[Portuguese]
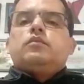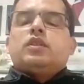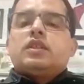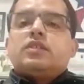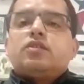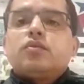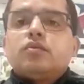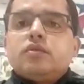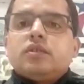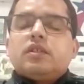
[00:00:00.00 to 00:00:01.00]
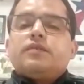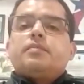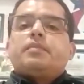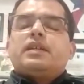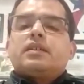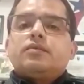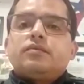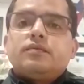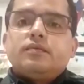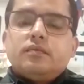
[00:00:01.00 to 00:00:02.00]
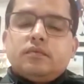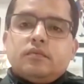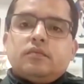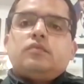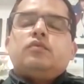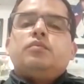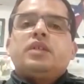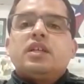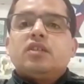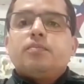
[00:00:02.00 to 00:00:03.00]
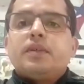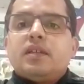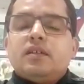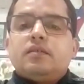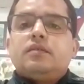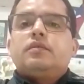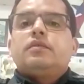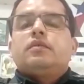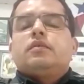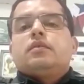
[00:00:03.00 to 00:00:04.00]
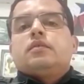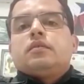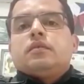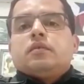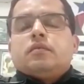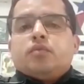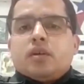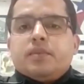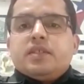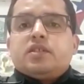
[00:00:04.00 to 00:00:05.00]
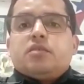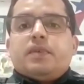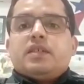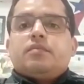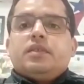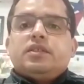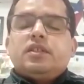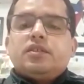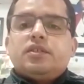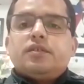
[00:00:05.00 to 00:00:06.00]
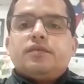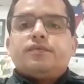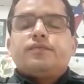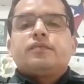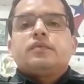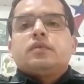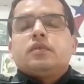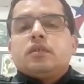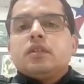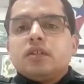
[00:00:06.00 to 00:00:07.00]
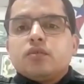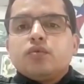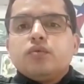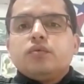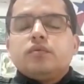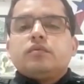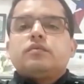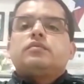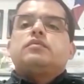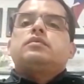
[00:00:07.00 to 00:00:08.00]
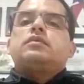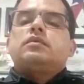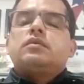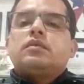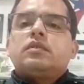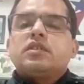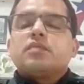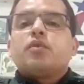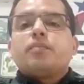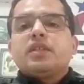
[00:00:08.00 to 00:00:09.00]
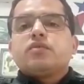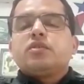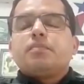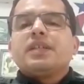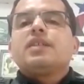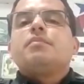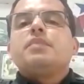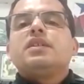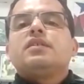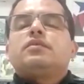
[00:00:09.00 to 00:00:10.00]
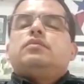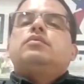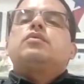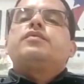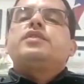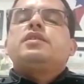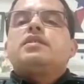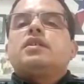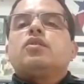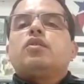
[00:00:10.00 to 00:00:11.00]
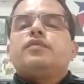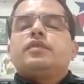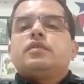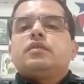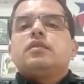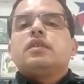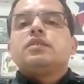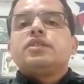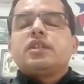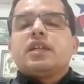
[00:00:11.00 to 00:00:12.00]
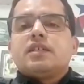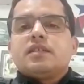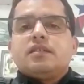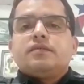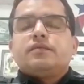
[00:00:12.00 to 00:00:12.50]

Boa tarde a todos da TV Impacto. Obrigado pela por abrir esse espaço para a gente. Nem tudo nesse momento de pandemia do Covid-19 é desgraça.